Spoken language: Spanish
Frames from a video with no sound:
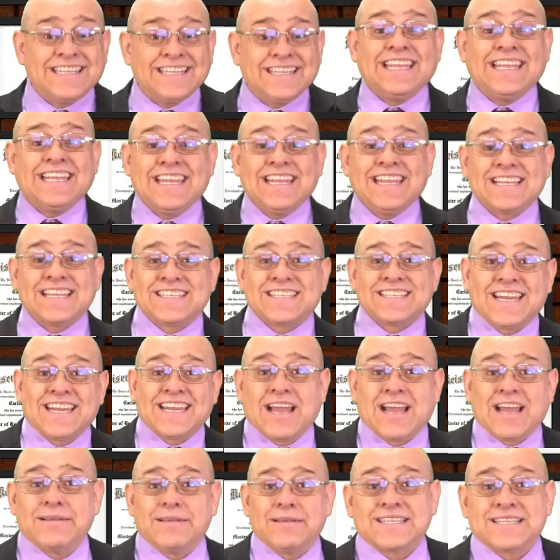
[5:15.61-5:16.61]
Tiene que ser
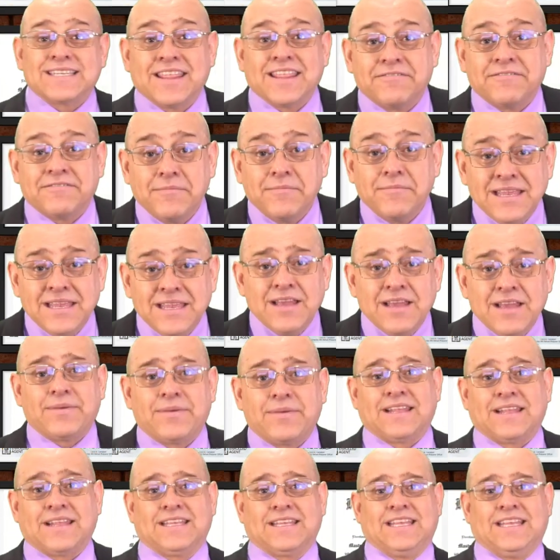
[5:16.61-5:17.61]
cabeza de familia
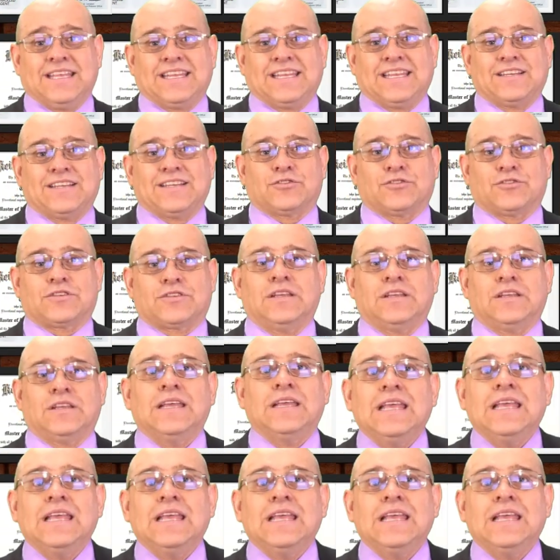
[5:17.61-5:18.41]
para tener hijos.